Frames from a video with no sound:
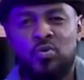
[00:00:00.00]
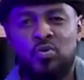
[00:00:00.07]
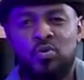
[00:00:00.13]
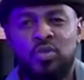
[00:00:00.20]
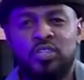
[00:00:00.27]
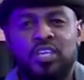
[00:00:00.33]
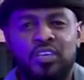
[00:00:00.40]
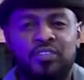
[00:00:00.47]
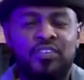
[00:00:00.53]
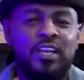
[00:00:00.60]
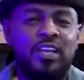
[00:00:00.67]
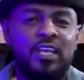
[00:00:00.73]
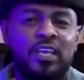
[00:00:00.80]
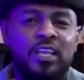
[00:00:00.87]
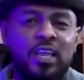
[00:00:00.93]
وضيف
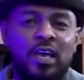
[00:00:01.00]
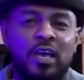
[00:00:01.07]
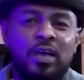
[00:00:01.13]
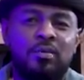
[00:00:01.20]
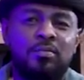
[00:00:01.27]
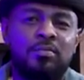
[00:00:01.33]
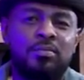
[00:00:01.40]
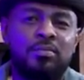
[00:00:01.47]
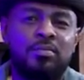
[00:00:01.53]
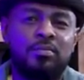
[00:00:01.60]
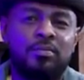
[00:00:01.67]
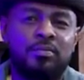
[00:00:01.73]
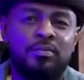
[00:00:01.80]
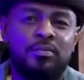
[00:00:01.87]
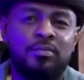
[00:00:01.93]
الليلة
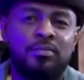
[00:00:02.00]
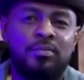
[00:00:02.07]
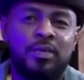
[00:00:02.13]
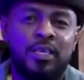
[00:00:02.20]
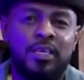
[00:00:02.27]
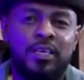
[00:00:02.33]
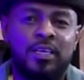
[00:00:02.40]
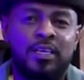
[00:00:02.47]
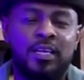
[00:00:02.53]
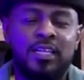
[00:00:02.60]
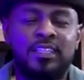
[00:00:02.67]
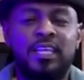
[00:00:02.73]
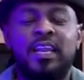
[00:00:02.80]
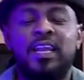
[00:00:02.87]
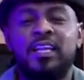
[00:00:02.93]

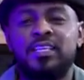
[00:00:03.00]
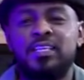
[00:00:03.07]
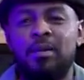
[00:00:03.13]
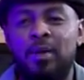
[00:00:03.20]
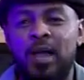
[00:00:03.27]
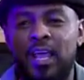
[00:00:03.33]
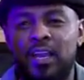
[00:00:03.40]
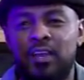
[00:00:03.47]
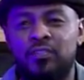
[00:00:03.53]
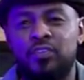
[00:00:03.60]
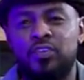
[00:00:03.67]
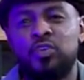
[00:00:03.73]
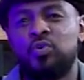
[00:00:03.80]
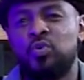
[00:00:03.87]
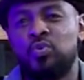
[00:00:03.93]
بكثر الجمال اللي فيه